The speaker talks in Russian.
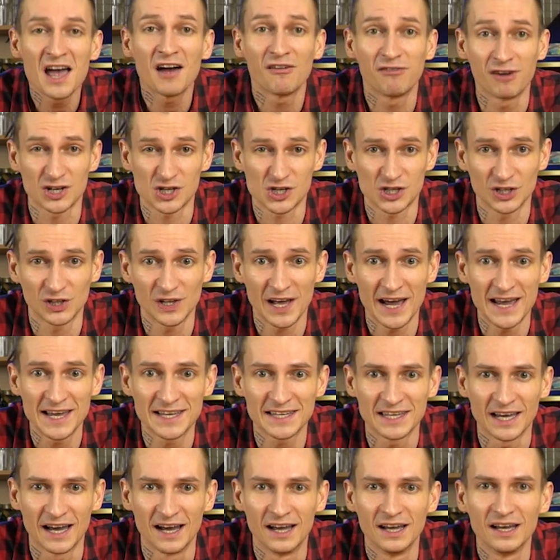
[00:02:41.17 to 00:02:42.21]
ваши
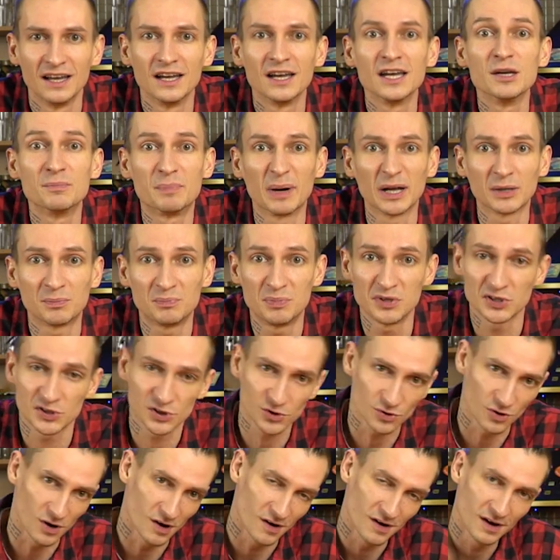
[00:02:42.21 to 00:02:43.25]
лайки и
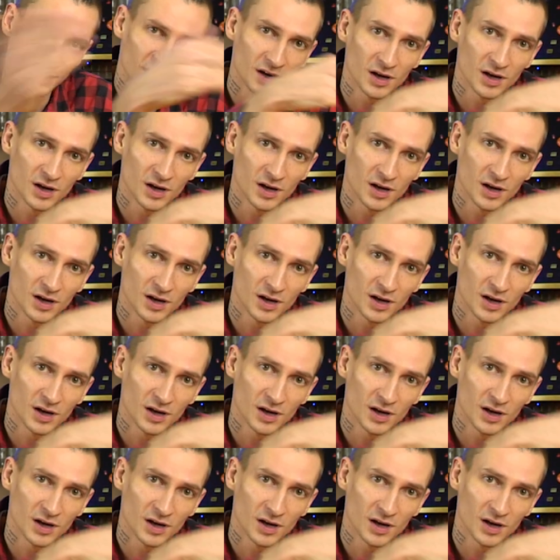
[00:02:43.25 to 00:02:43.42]
подписку.